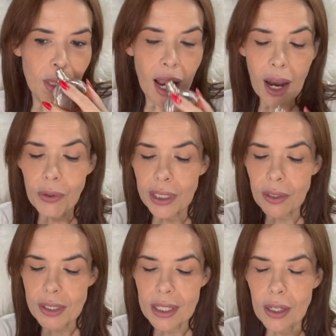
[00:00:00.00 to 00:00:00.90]
A única
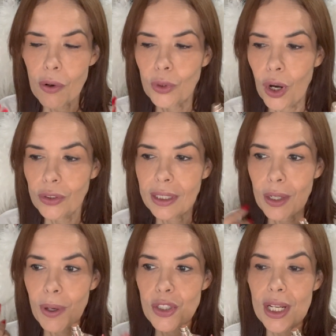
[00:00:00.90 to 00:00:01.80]
coisa que eu noto é que
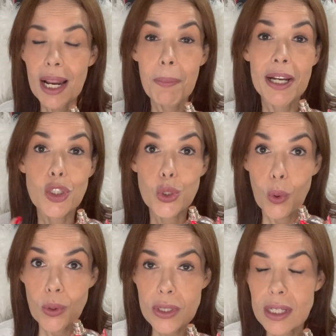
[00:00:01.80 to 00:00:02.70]
eu acho que ele é mais
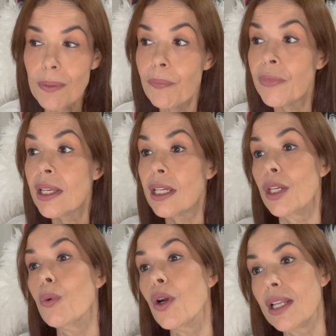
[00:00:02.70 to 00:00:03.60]
doce.
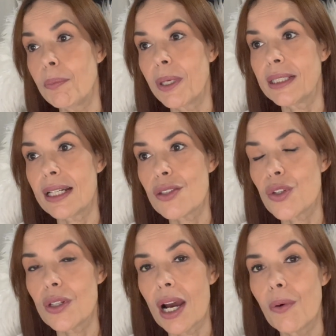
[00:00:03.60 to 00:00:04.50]
E o Olímpia
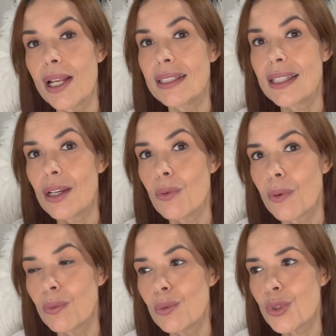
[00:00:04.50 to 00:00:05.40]
tradicional, ele tem um,
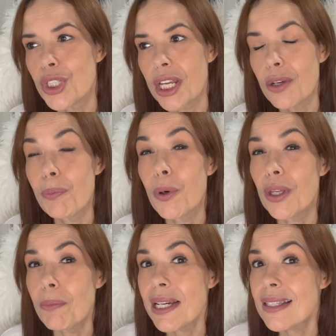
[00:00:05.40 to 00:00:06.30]
um cheirinho um pouquinho mais